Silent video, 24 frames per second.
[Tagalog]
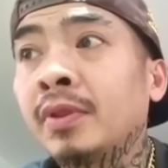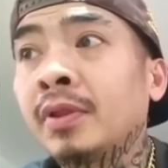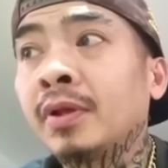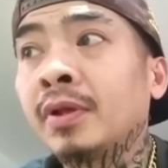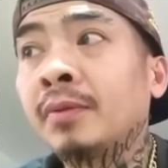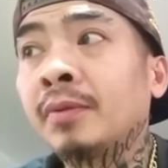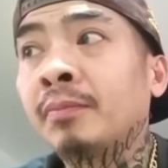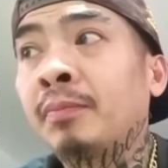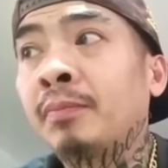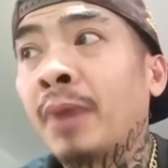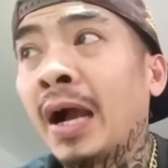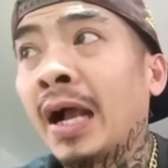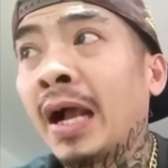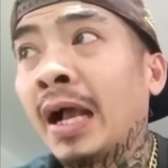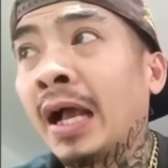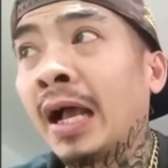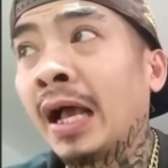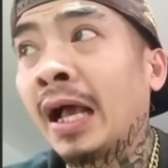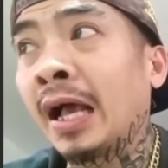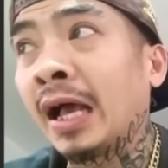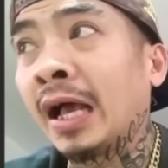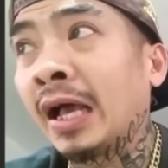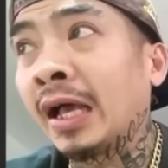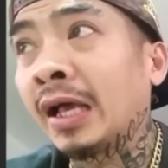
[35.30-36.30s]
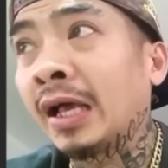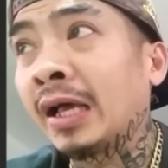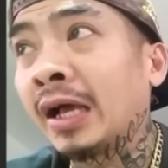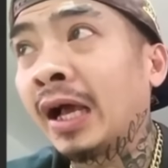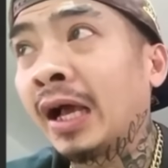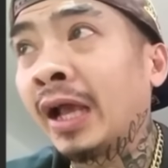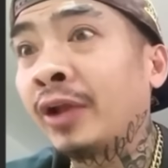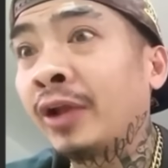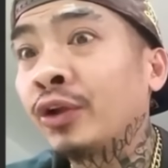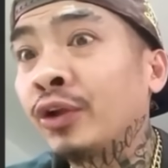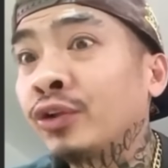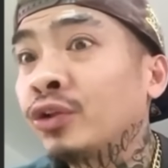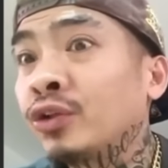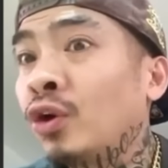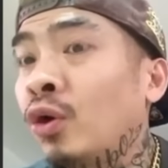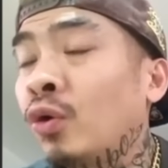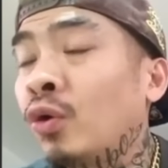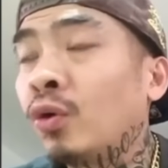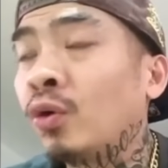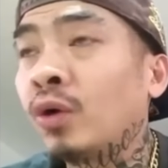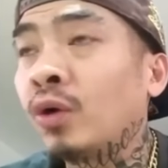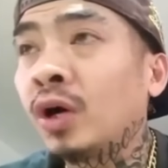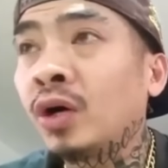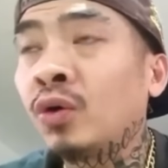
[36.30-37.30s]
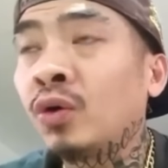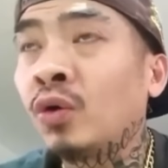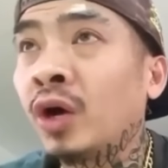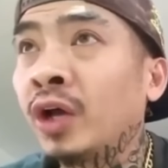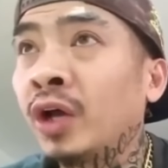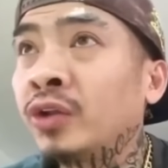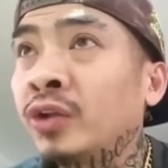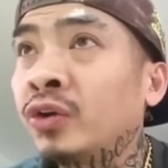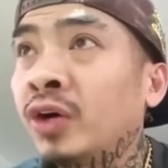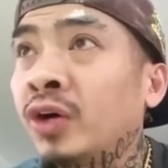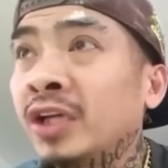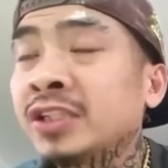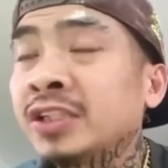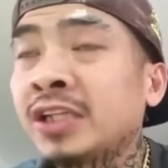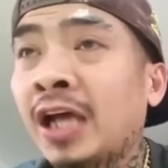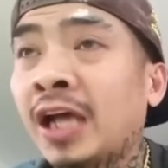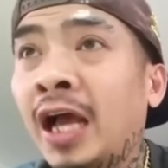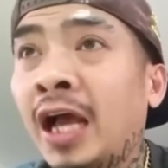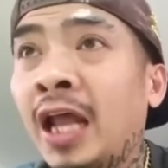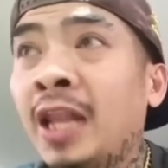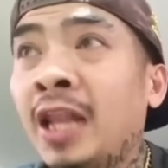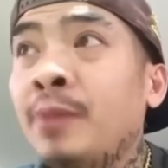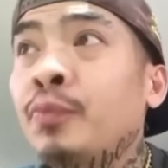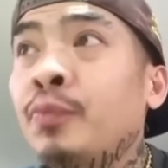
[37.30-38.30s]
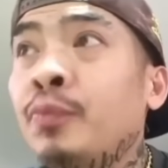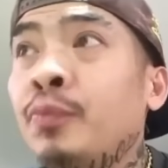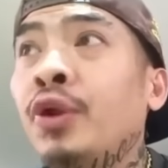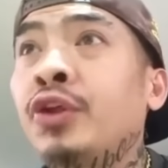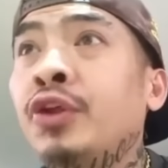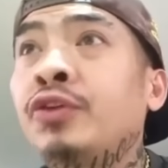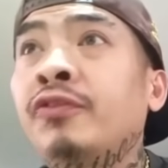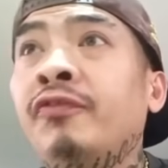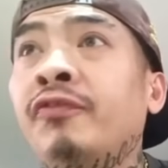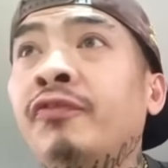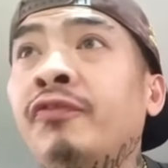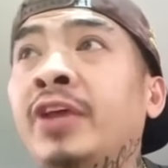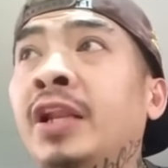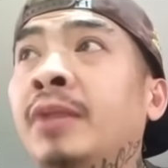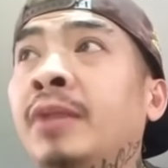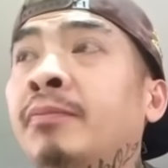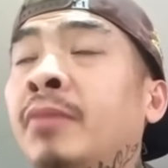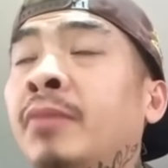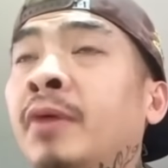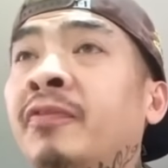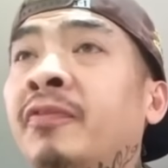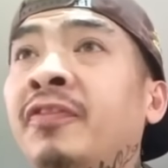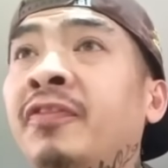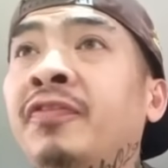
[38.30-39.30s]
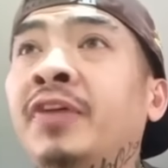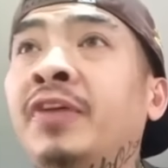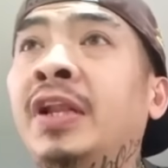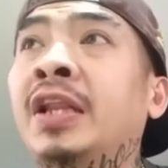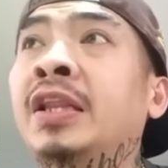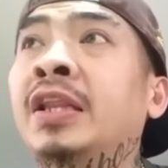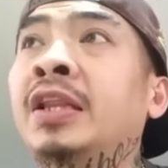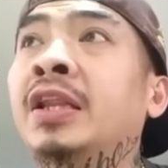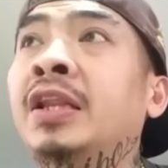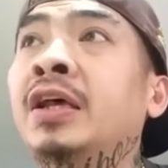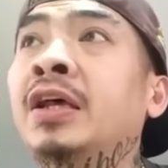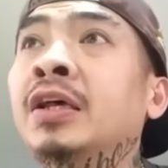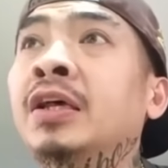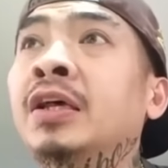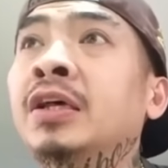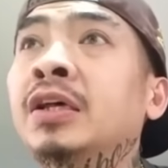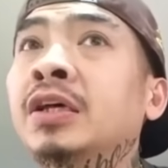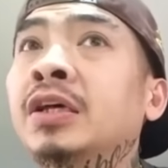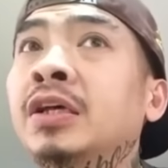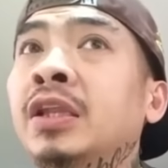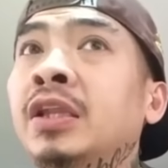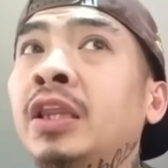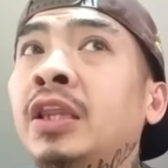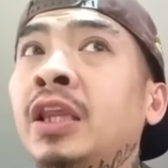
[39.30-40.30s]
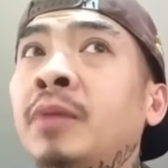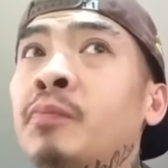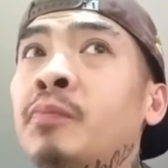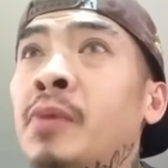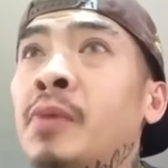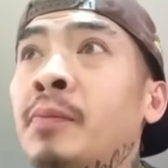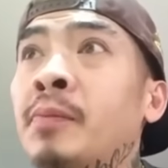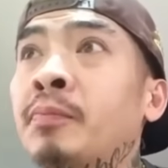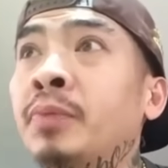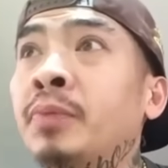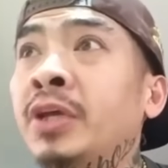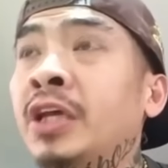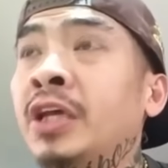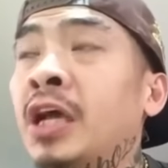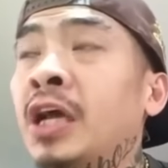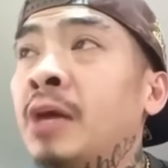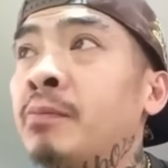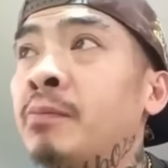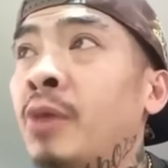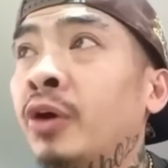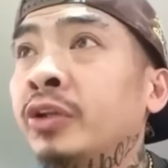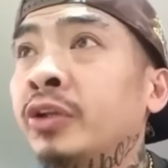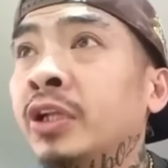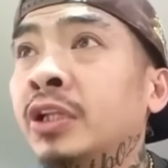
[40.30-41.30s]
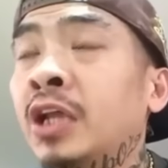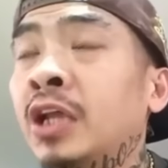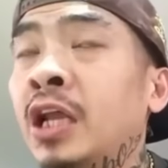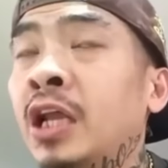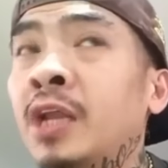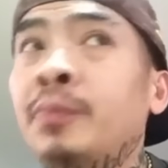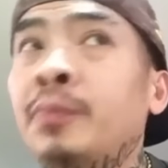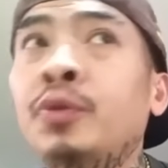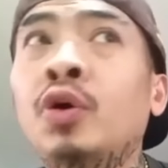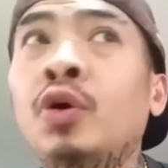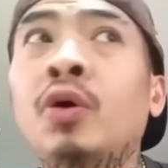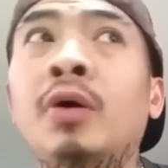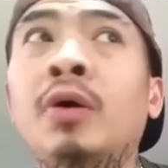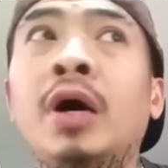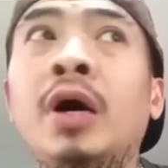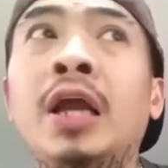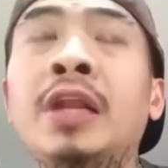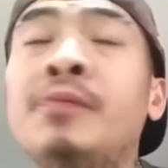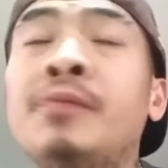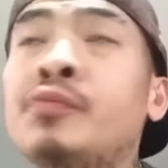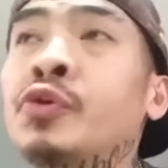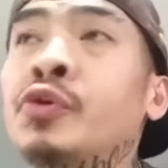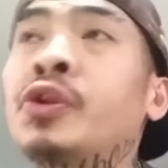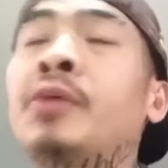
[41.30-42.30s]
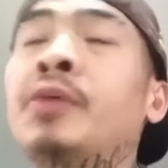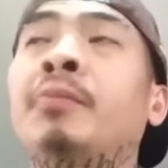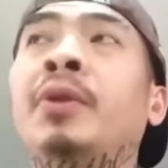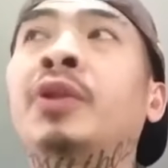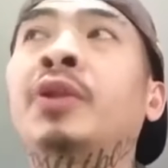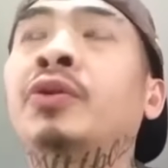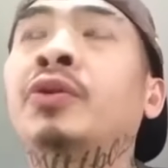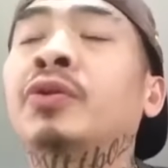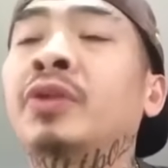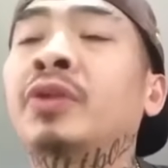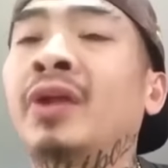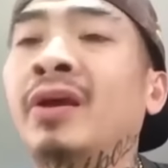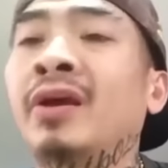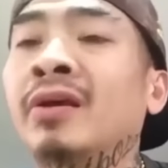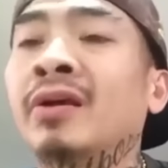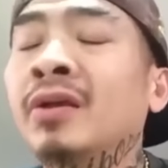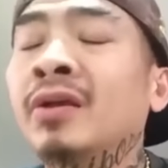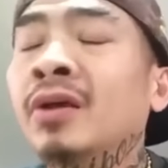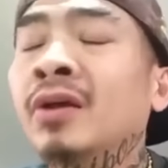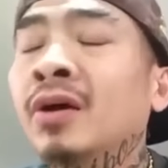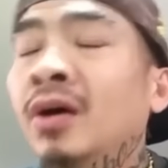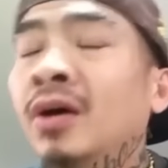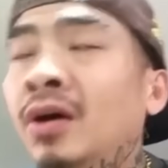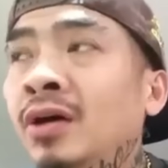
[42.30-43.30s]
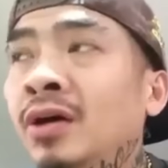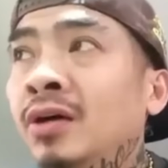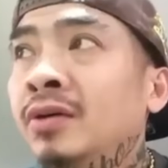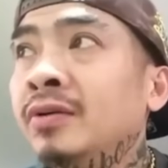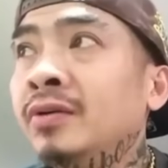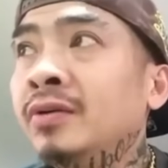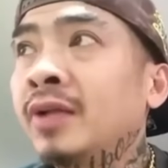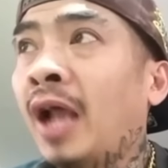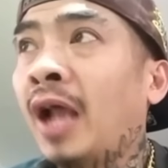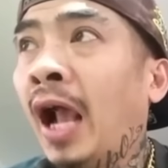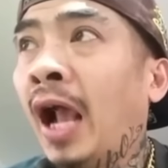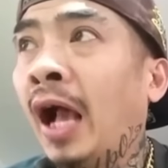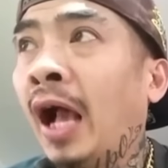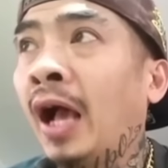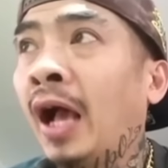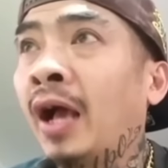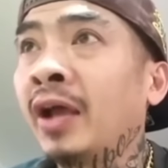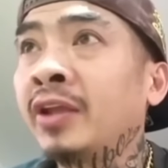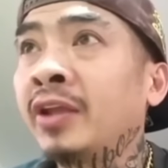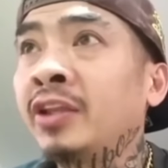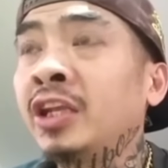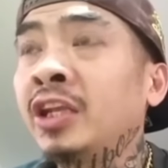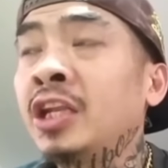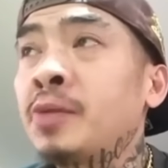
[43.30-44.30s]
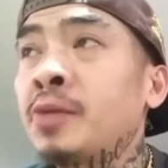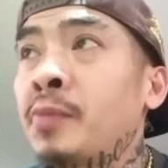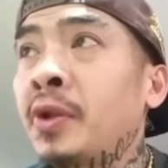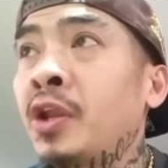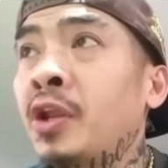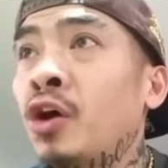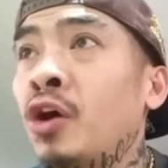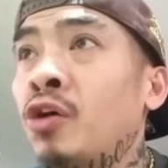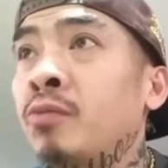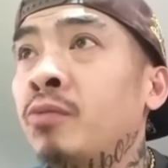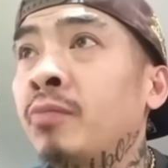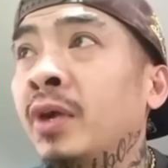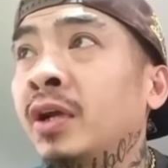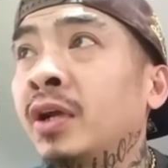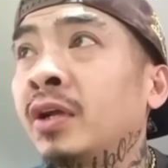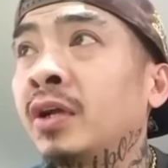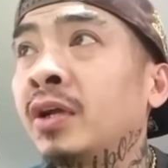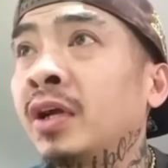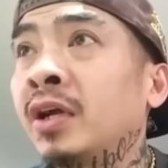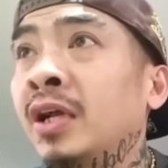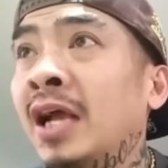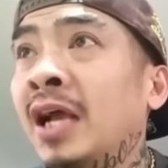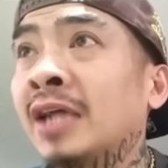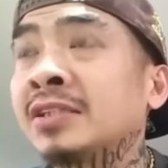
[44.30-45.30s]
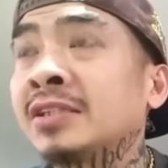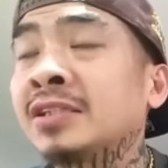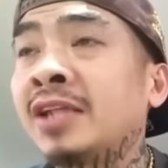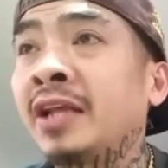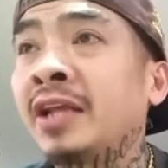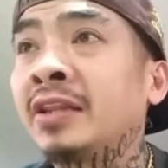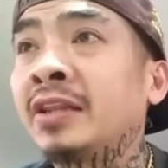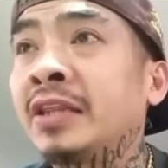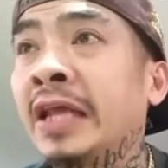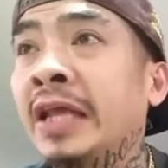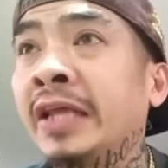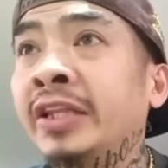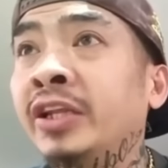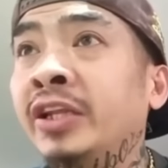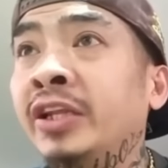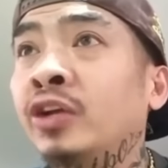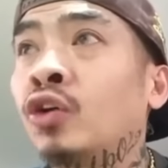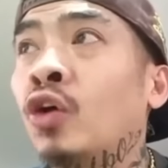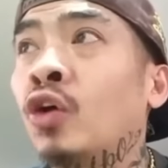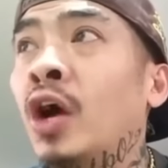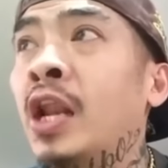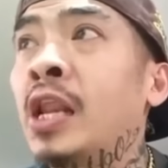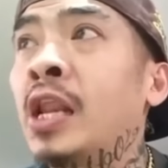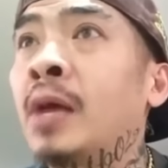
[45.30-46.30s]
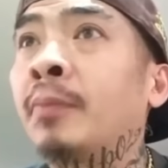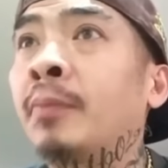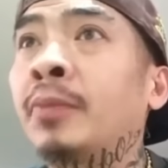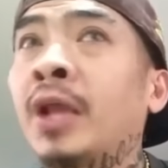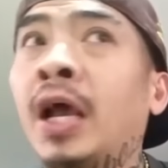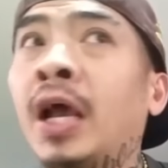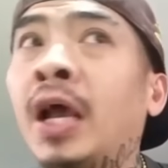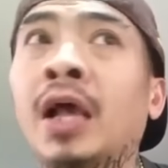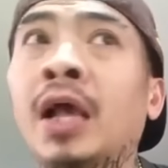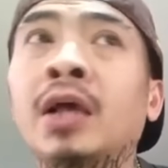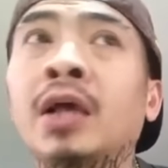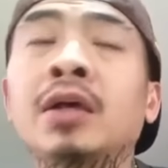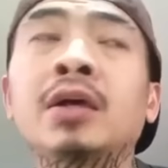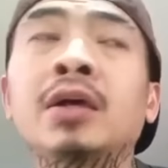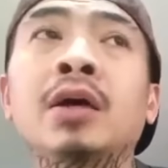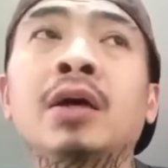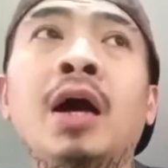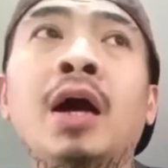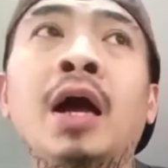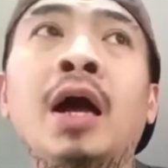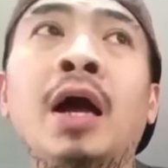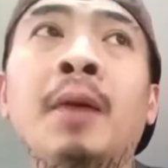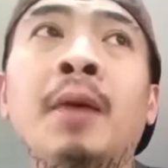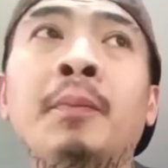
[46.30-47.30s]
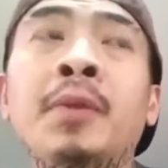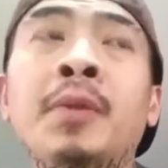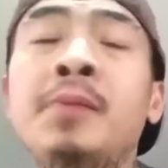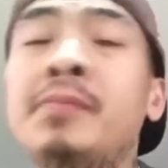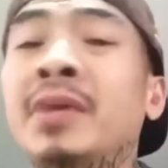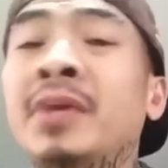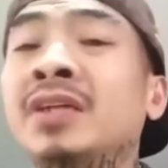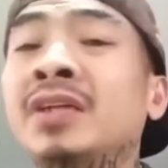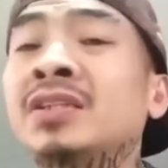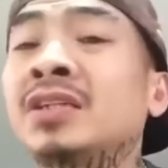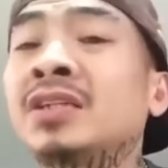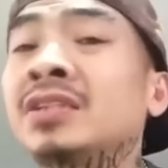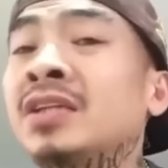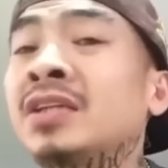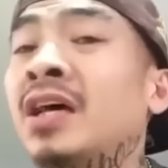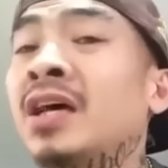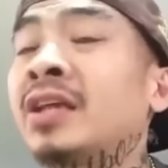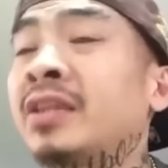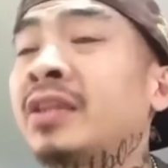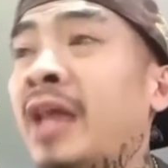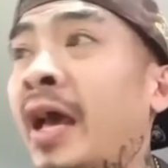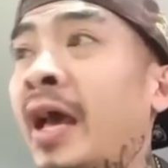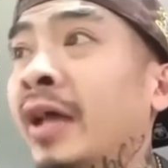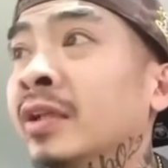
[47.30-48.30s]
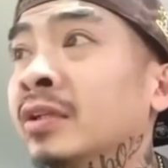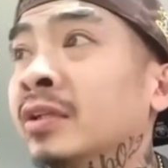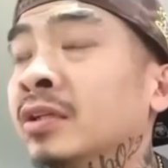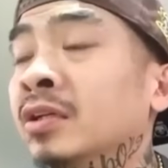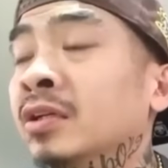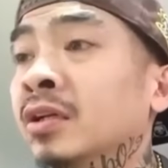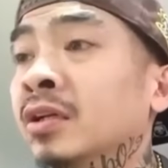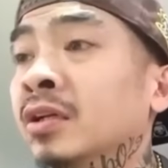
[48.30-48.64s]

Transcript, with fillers: baka, I don't know, kung ano, kasi alam ko rin yung feel, mapifeel ni Ma'am Pia about it. Alam nyo, alam ko naman yun eh. Uh, hindi naman ako mag-gaslight na hindi ko alam na uh, may masasaktan.